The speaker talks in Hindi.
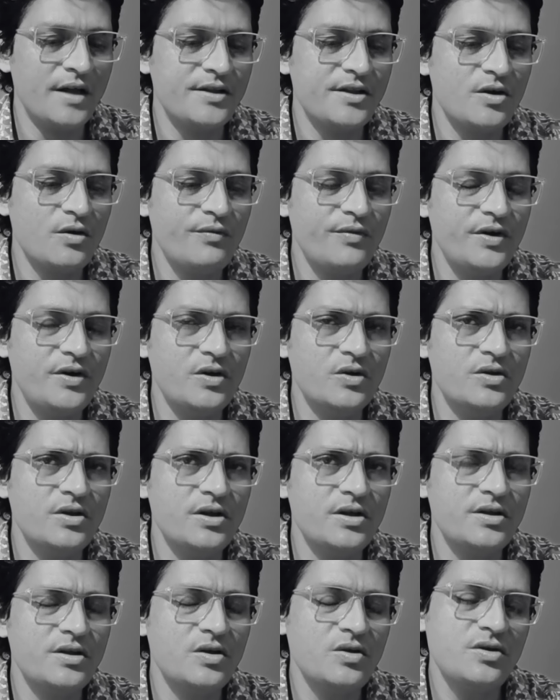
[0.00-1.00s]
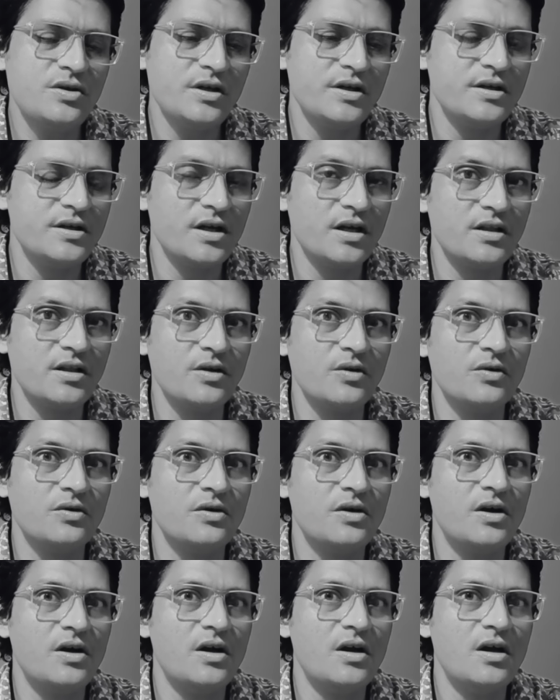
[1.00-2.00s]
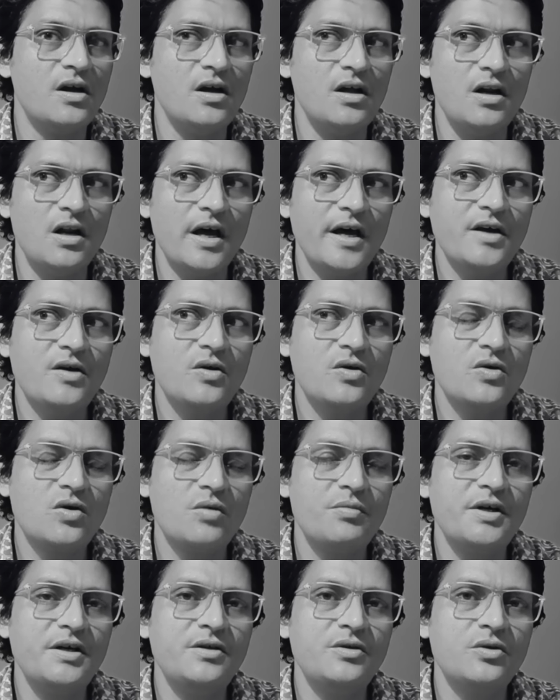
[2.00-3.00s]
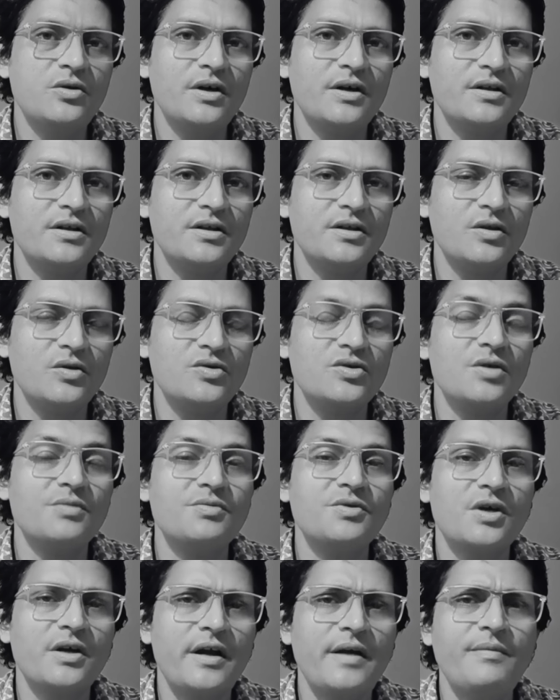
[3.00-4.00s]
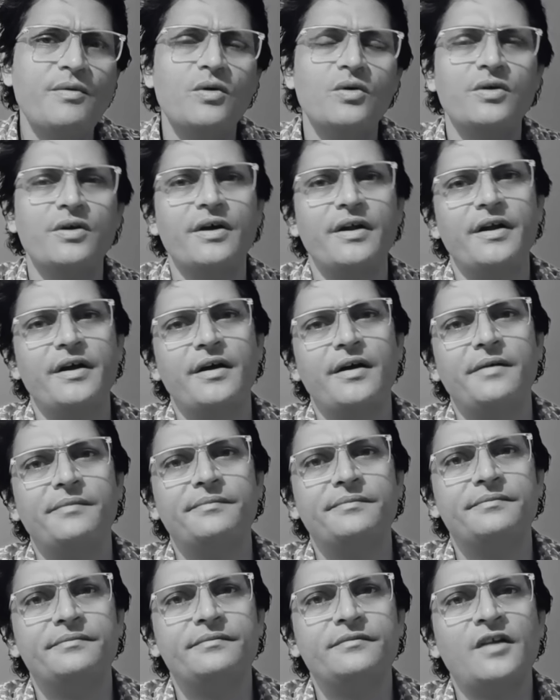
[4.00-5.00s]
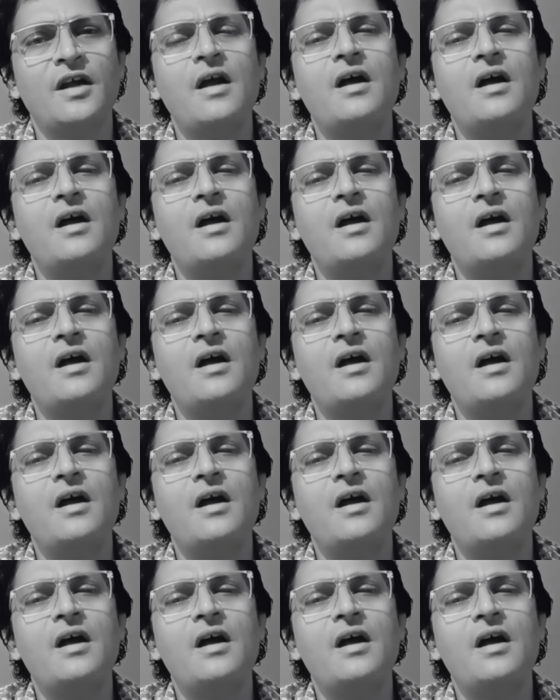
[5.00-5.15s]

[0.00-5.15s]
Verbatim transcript: आते हो वीडियो देखते हो चले जाते हो लाइक और कमेंट तो कर देते हो सब्सक्राइब कौन करेगा